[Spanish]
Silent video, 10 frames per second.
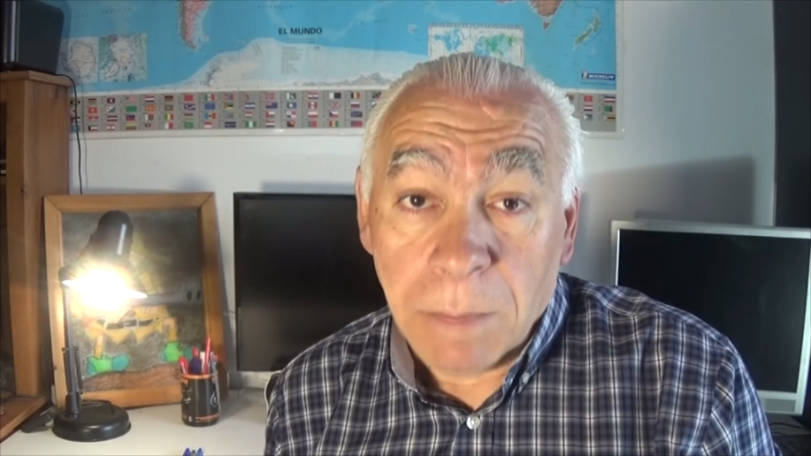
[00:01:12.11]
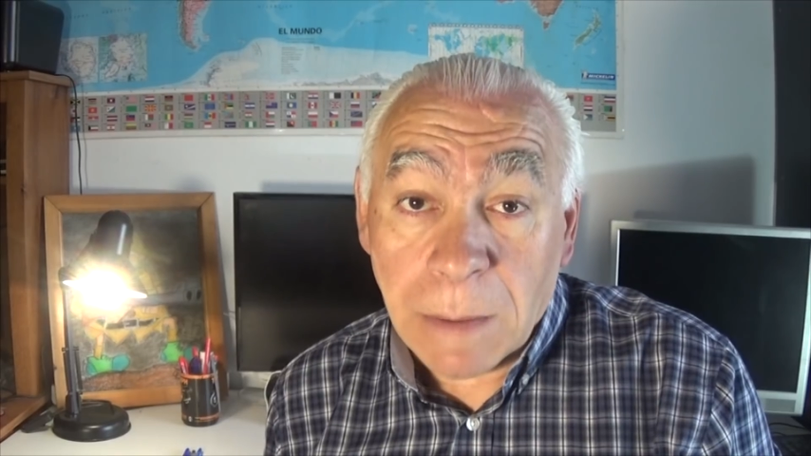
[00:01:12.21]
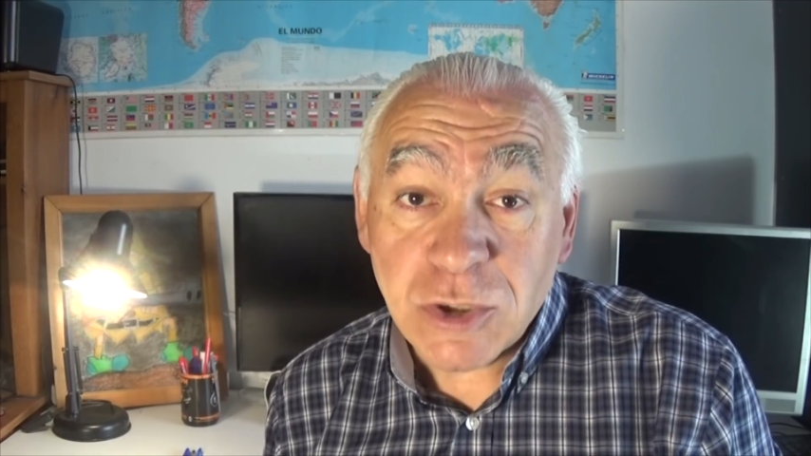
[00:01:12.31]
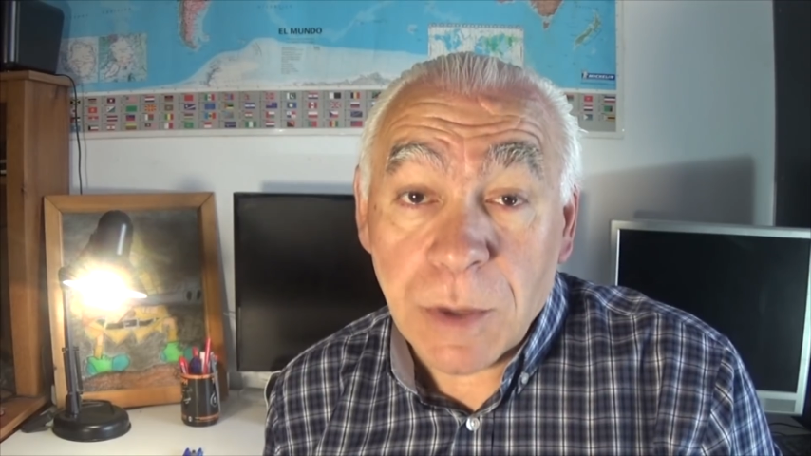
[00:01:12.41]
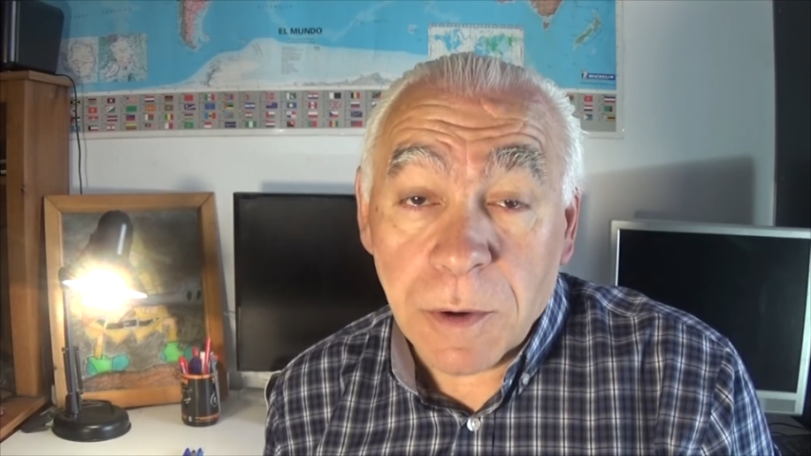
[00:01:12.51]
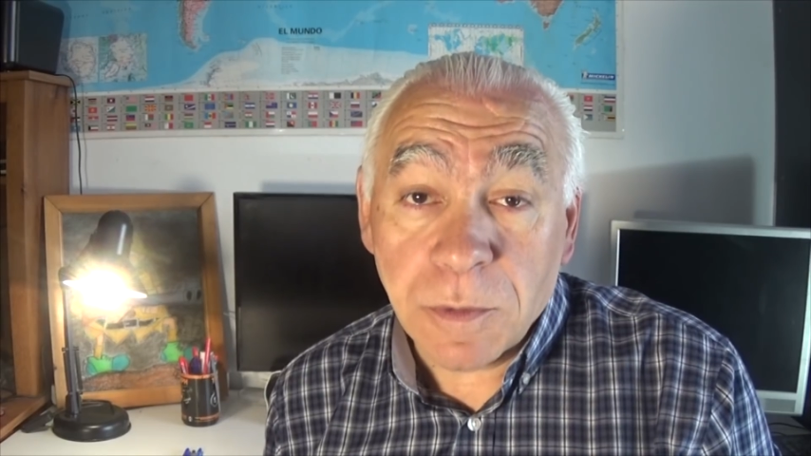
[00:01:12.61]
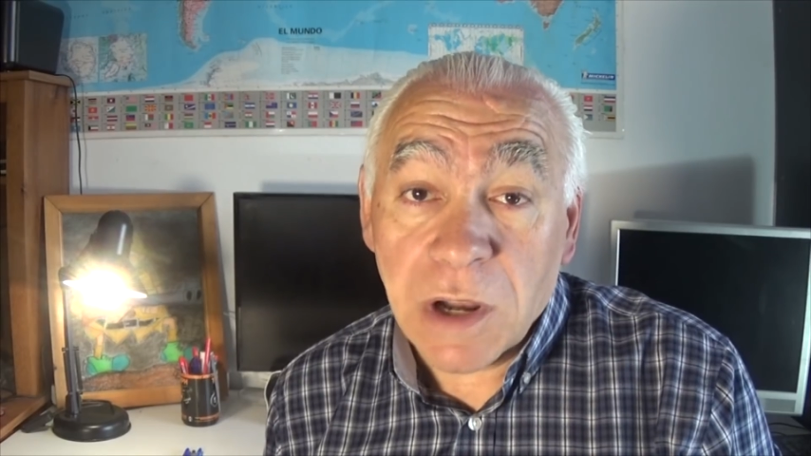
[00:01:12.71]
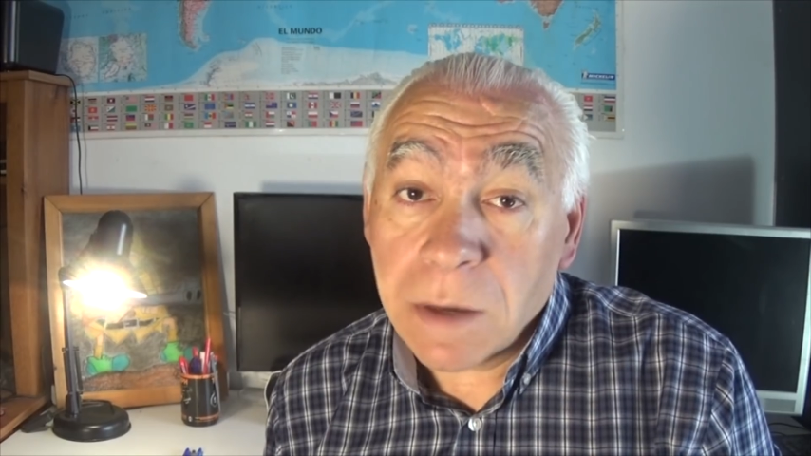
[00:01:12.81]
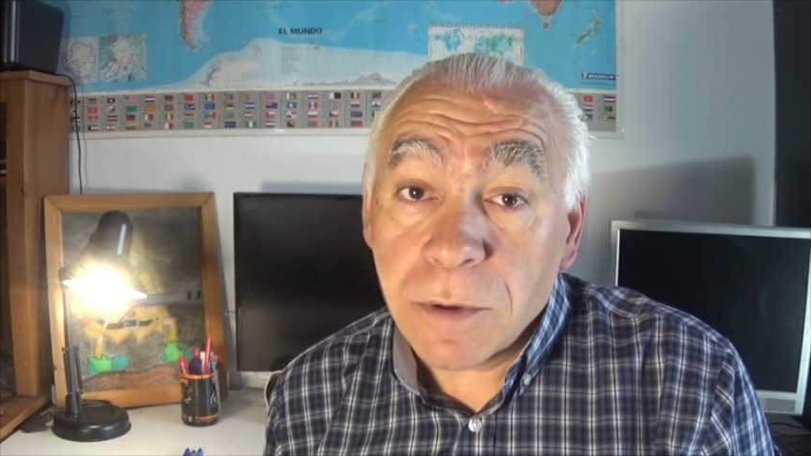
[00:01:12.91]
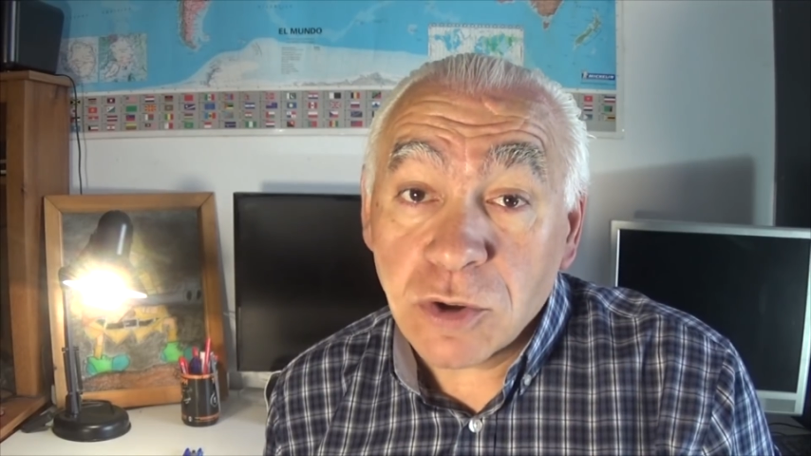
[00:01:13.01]
Vamos a
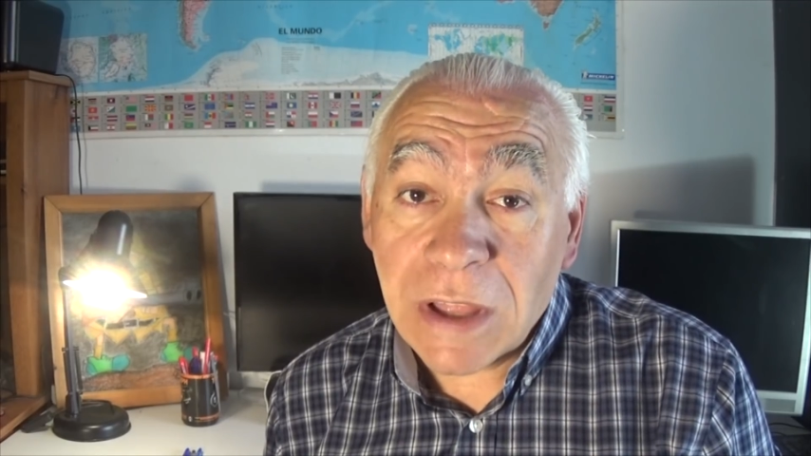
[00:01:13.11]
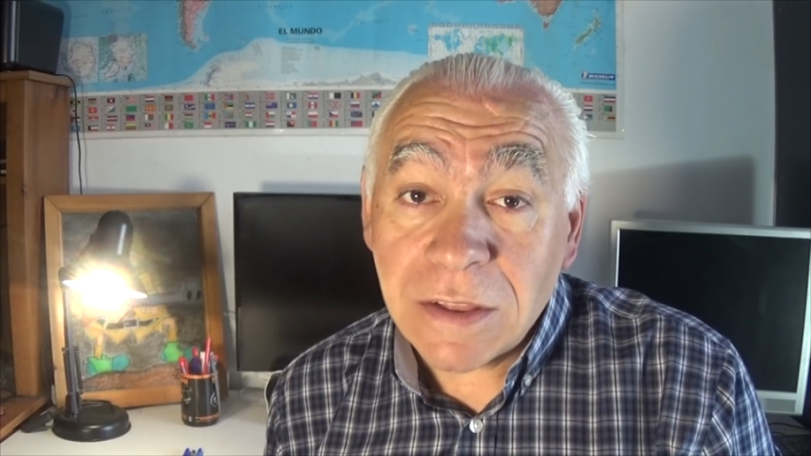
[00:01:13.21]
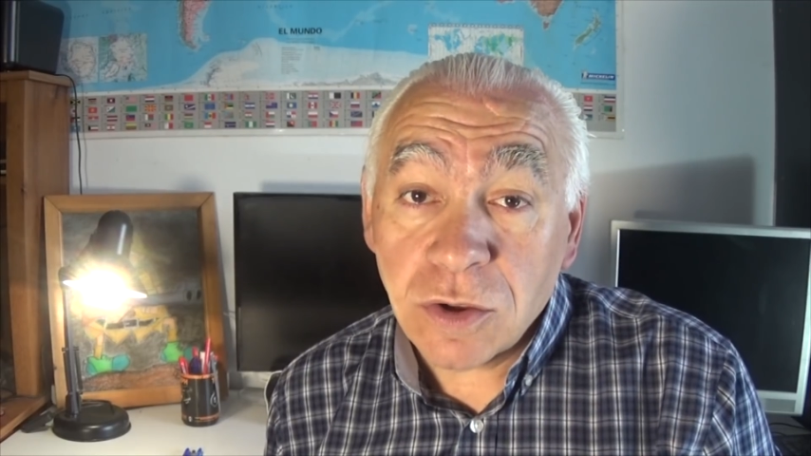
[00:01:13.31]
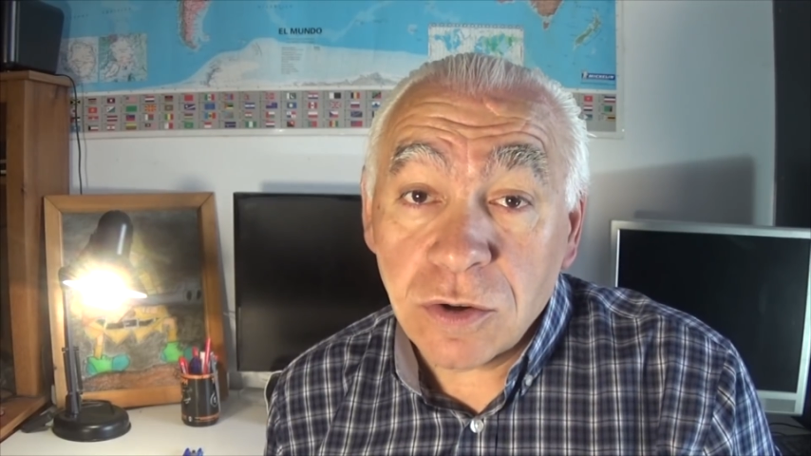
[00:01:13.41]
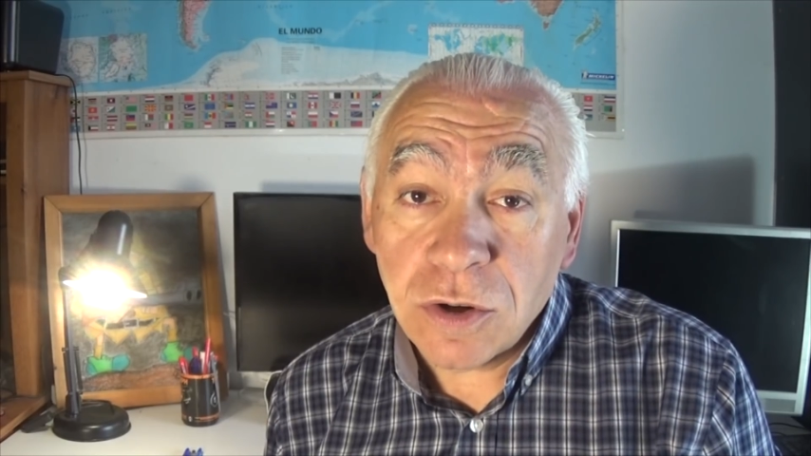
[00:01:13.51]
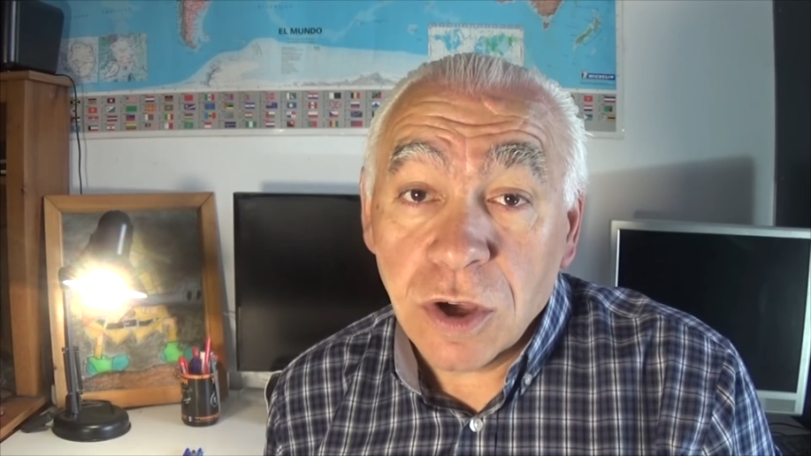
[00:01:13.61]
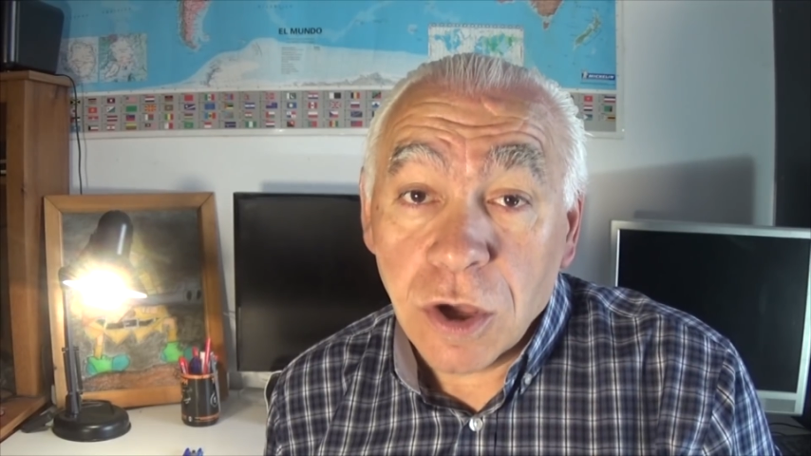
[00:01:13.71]
proponer, por tanto,